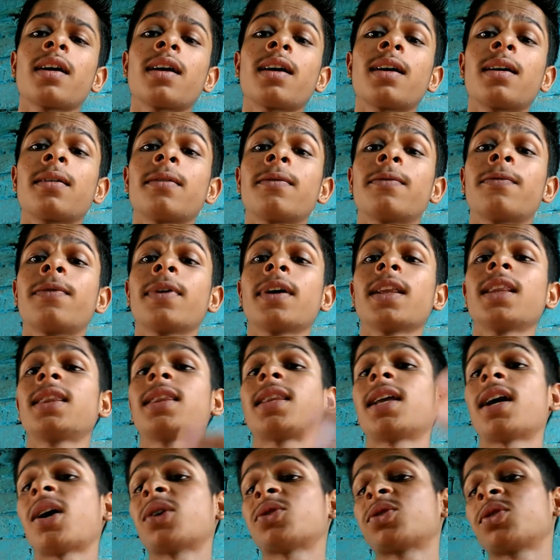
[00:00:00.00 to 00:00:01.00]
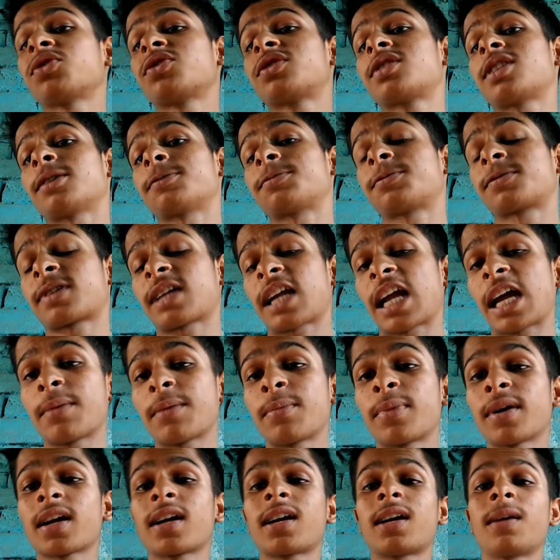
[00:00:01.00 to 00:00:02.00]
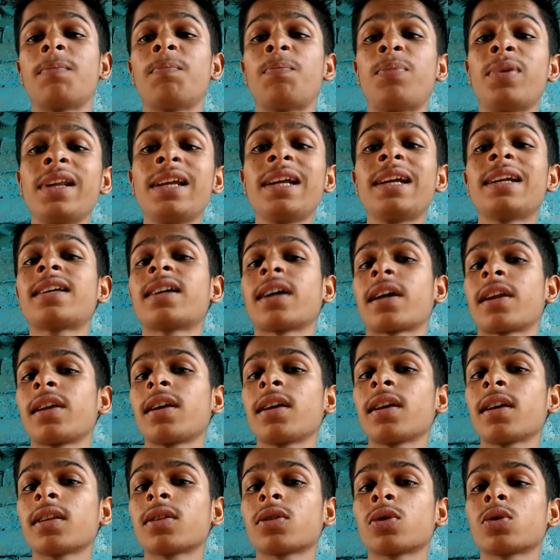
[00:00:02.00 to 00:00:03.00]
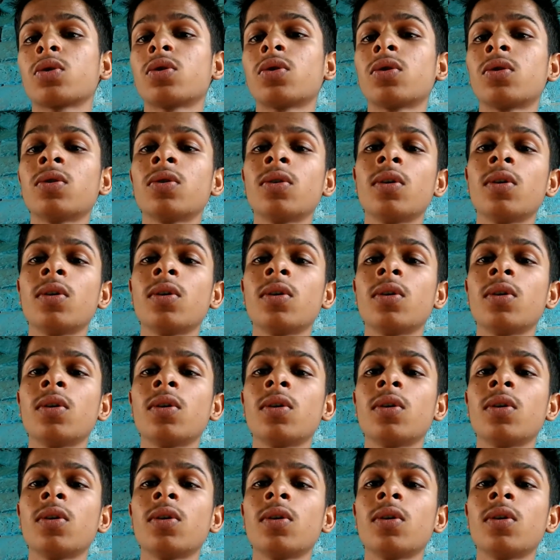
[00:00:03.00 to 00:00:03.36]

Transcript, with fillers: आप वन थाउजेंड सब्सक्राइबर कंप्लीट करिए तो